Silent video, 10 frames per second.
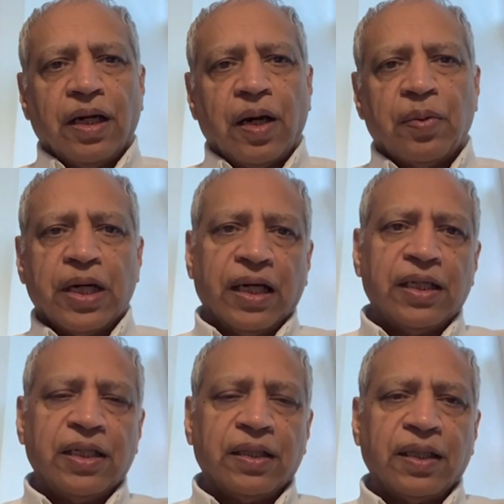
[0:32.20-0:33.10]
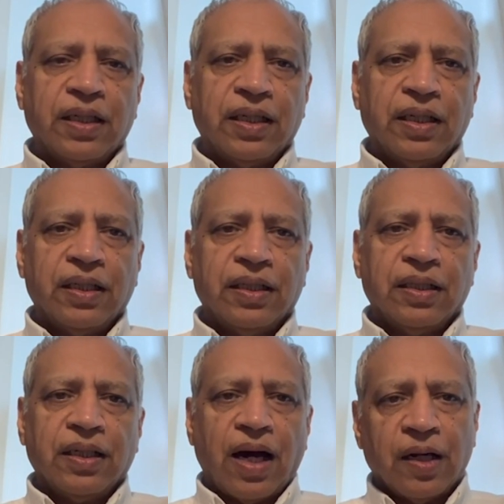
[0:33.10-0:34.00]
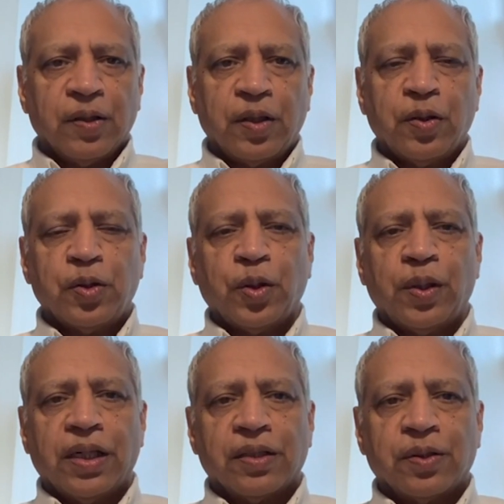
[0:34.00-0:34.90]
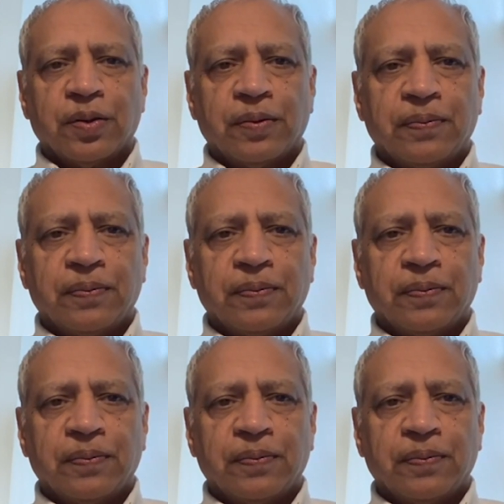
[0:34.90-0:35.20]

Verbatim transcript: এবং একই সাথে আলোতেও চলে আসুন